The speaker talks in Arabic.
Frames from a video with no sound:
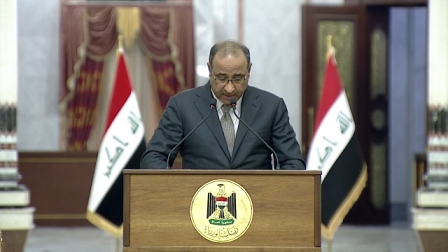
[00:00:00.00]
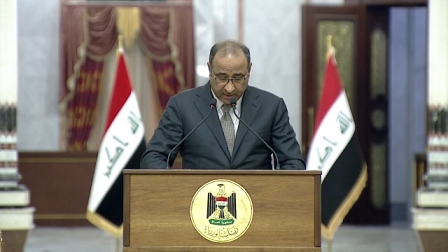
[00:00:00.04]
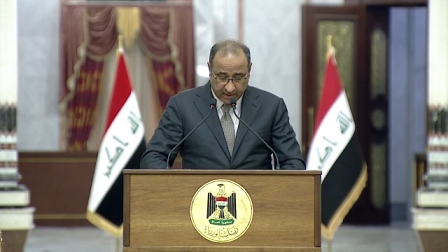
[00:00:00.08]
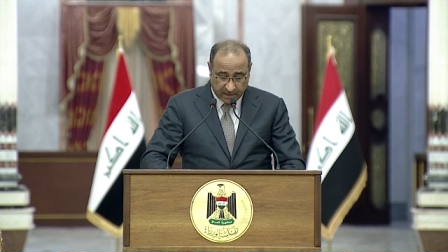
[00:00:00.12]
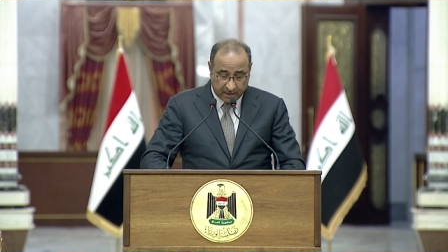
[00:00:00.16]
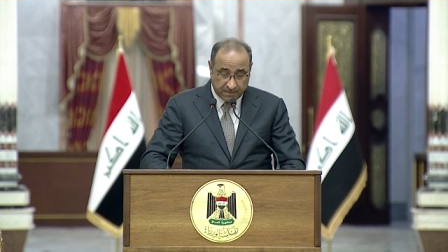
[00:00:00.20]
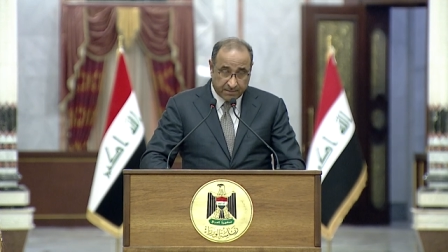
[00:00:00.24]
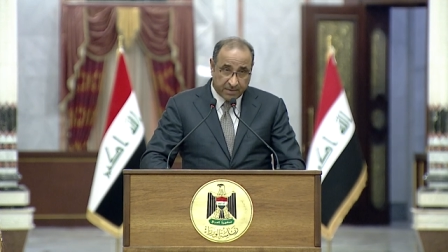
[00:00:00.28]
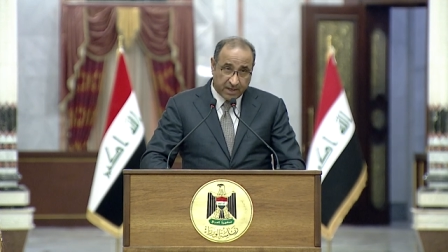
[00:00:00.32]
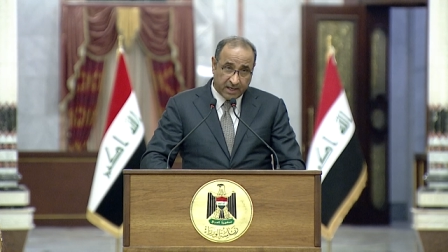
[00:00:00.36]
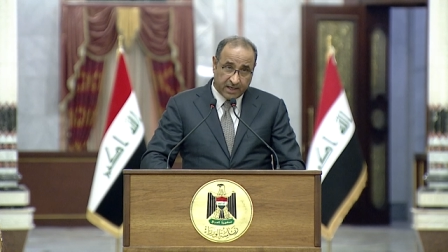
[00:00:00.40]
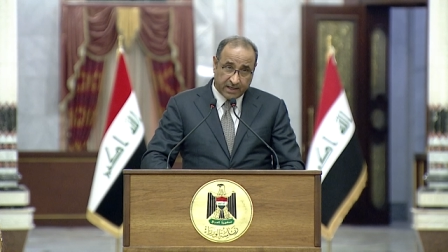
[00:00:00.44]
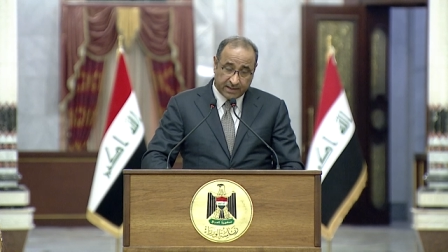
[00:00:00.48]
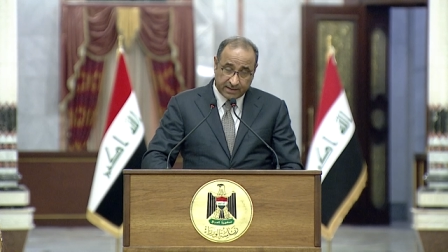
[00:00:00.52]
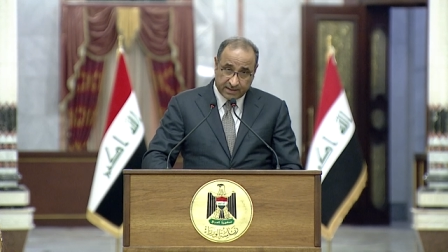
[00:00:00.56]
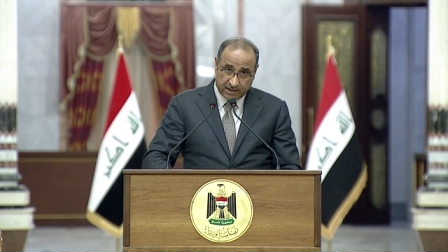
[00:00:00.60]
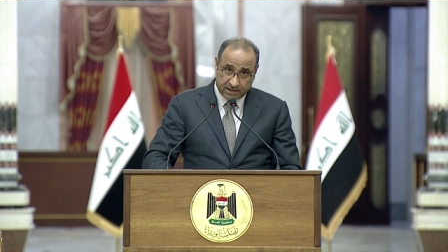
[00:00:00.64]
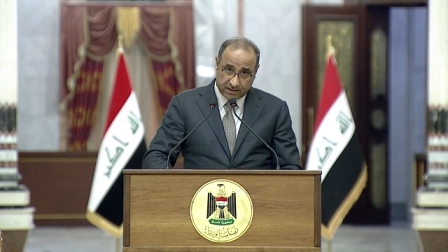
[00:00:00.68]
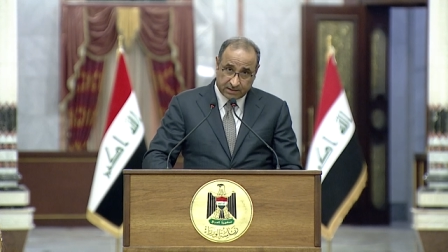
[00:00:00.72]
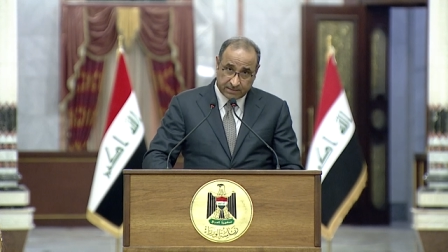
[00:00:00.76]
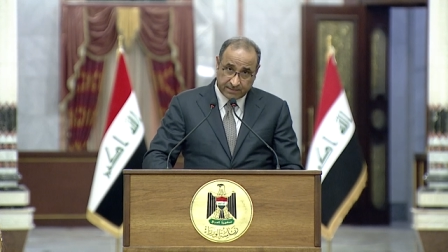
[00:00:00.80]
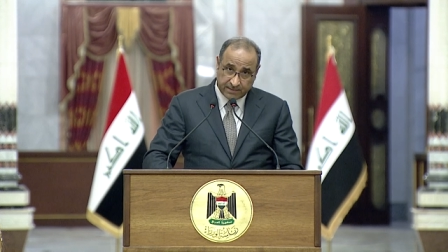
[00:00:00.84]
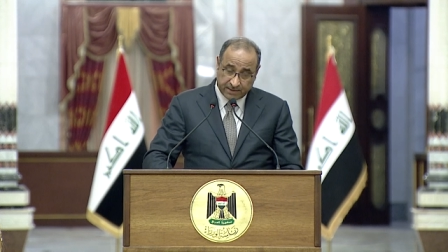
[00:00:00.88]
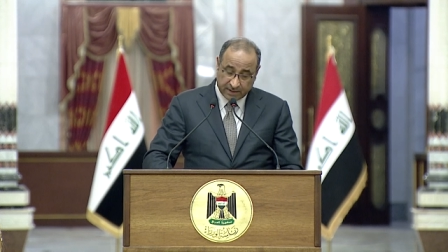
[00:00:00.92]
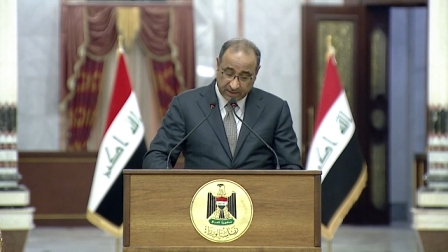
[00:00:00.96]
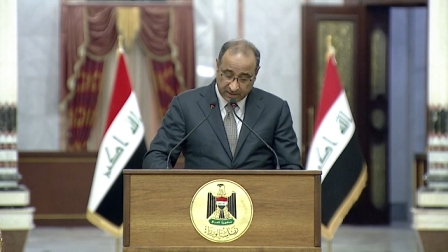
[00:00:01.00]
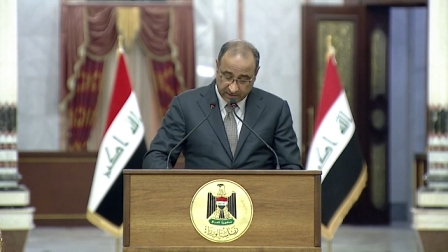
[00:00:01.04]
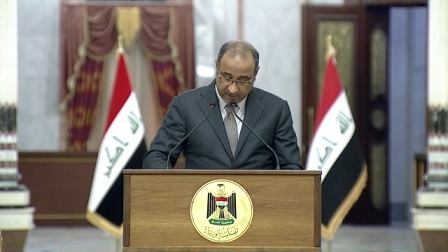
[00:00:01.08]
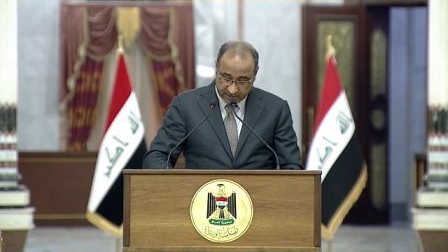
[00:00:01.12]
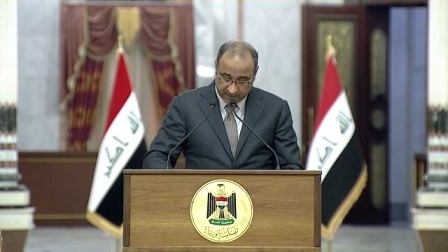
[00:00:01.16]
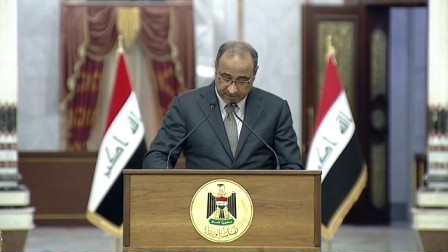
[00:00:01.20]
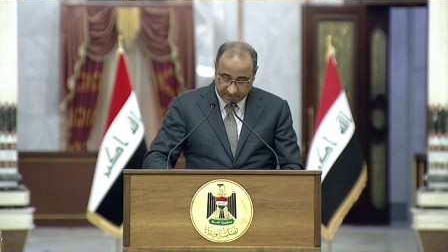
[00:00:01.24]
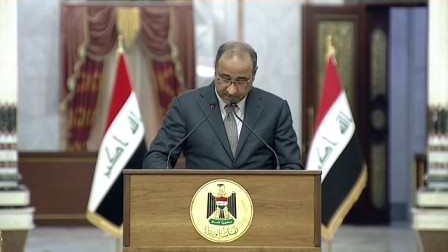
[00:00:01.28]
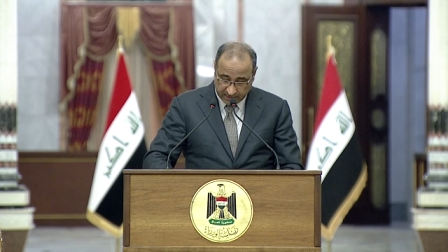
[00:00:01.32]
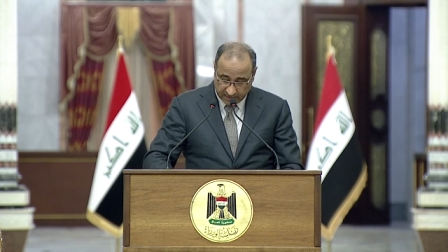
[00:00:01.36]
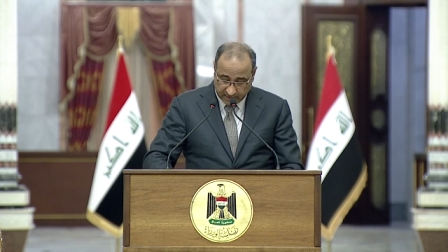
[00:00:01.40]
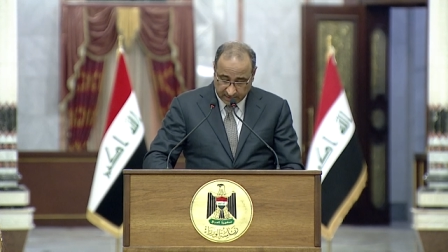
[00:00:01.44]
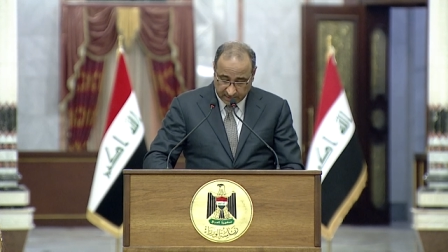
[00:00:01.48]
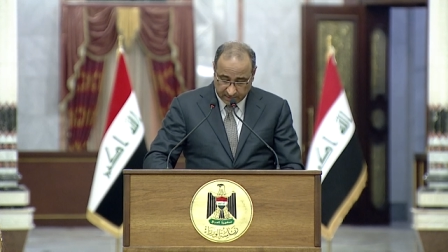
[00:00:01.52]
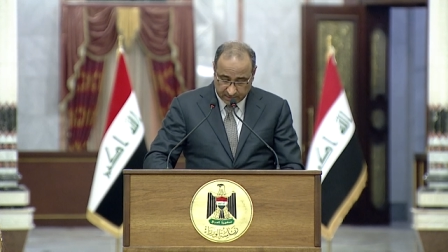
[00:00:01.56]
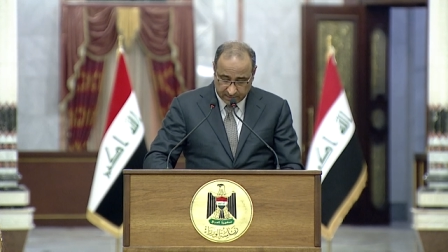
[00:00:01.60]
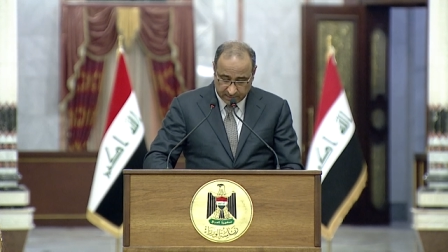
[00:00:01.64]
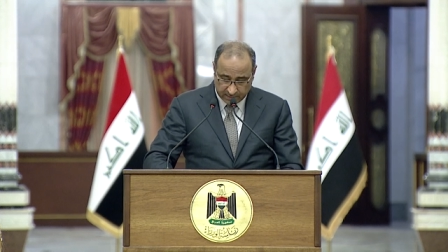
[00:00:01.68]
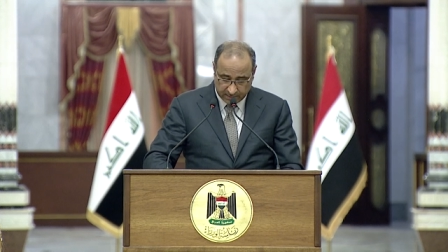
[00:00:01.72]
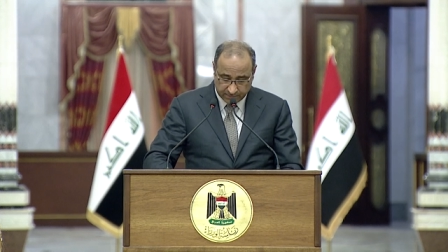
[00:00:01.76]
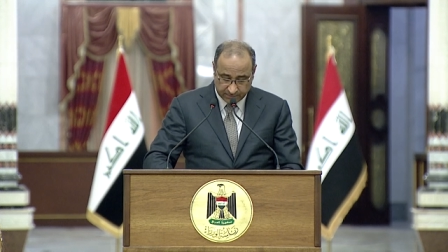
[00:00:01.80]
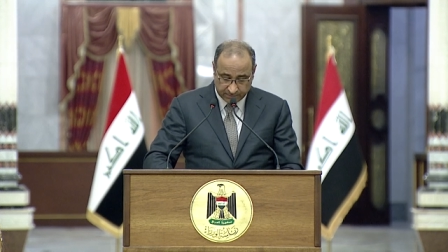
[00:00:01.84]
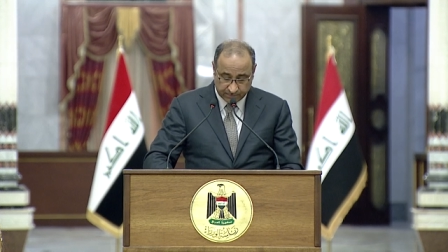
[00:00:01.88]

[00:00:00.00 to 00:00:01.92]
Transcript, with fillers: البيانات من الاختراق